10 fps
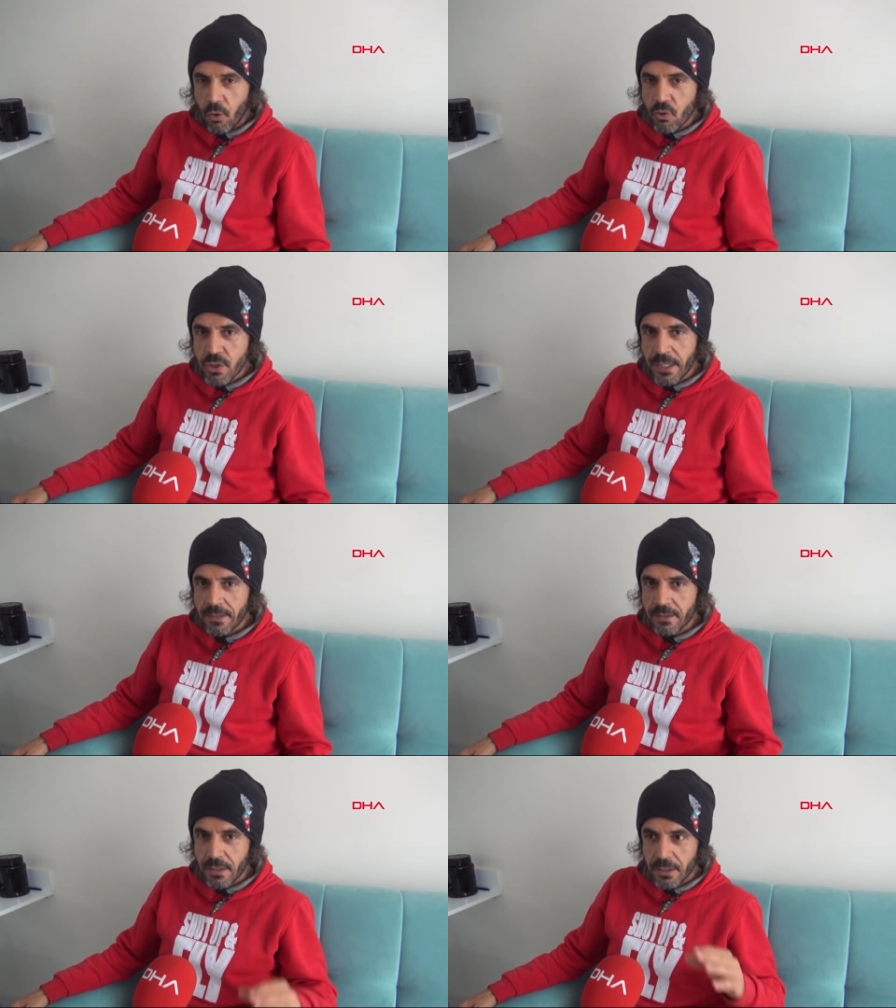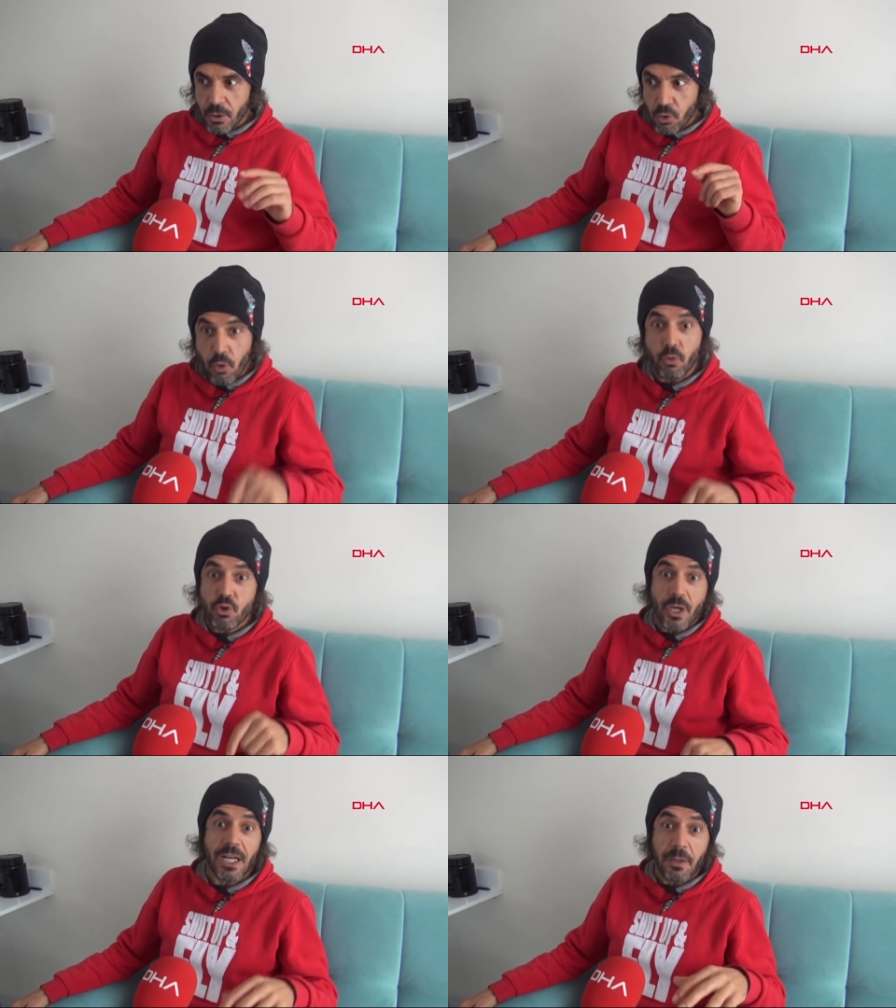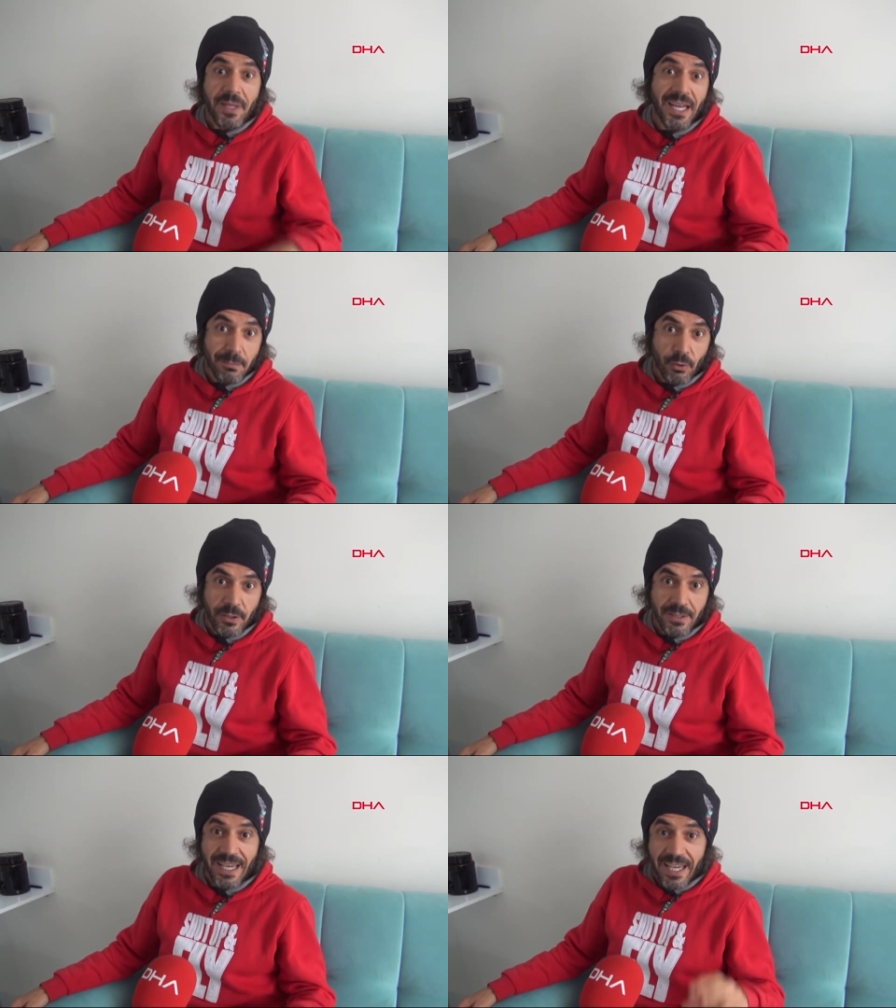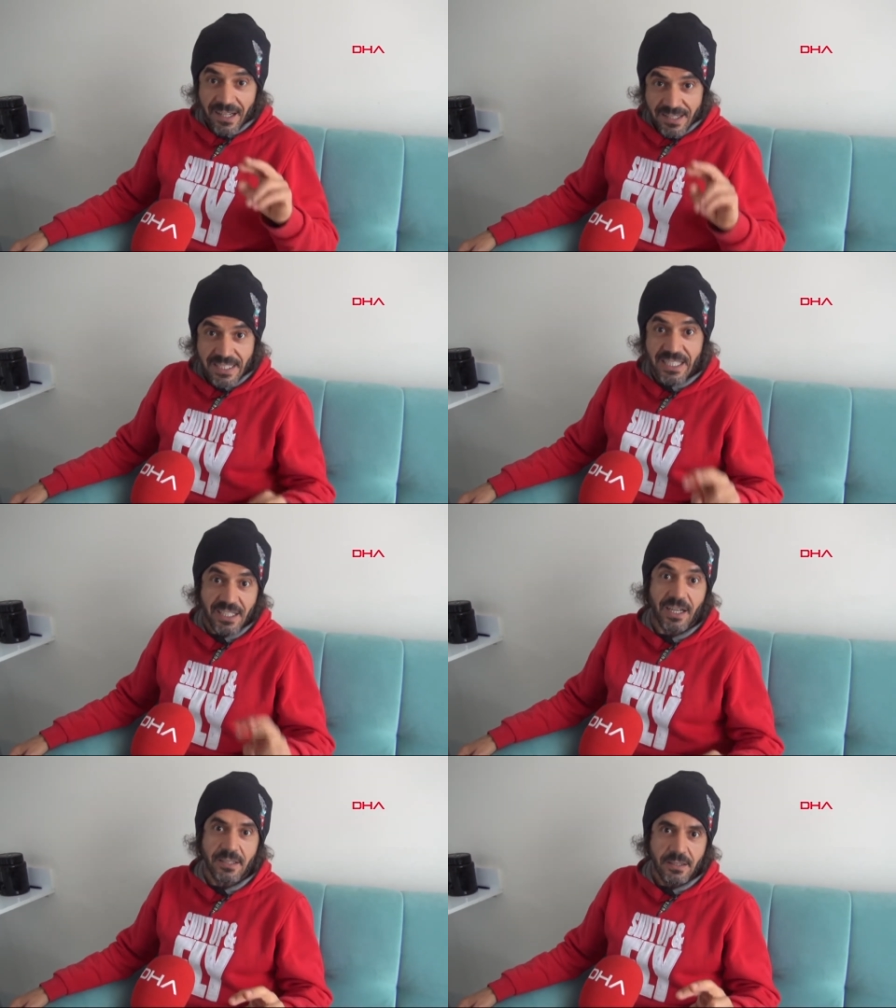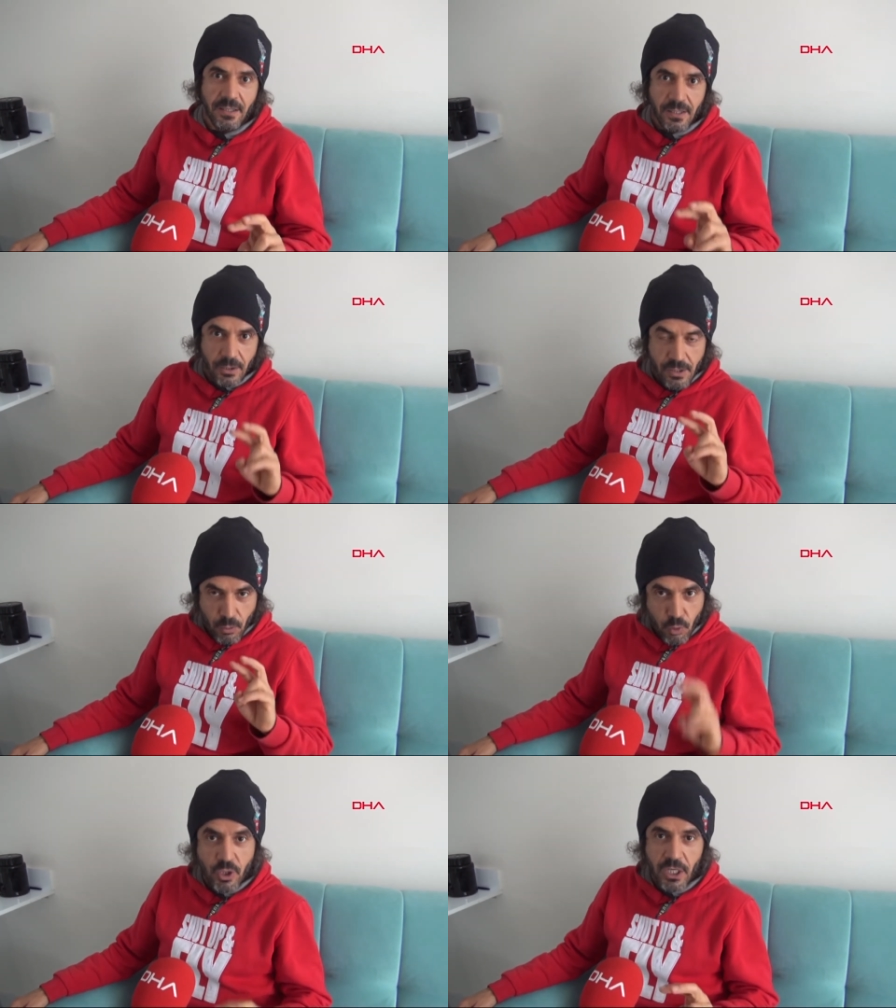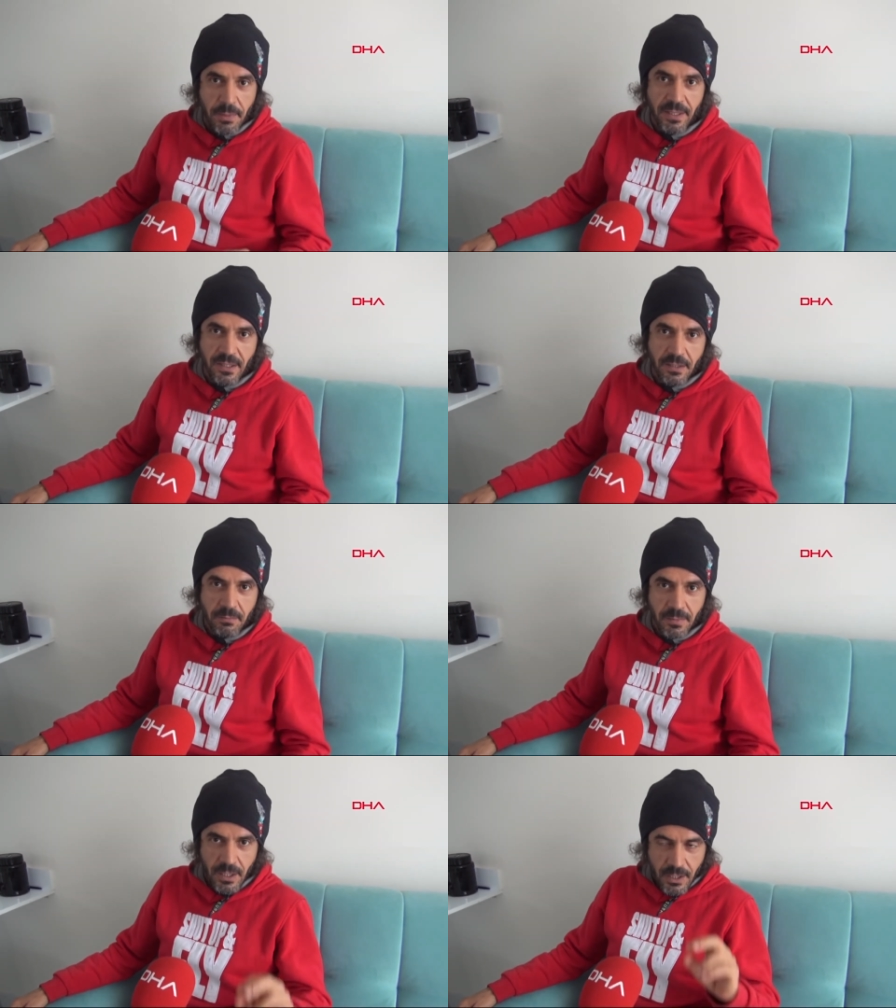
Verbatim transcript: O yüzden e, çok rüzgarlı bir yer bu arada. En az iki ay rüzgarı bekledim.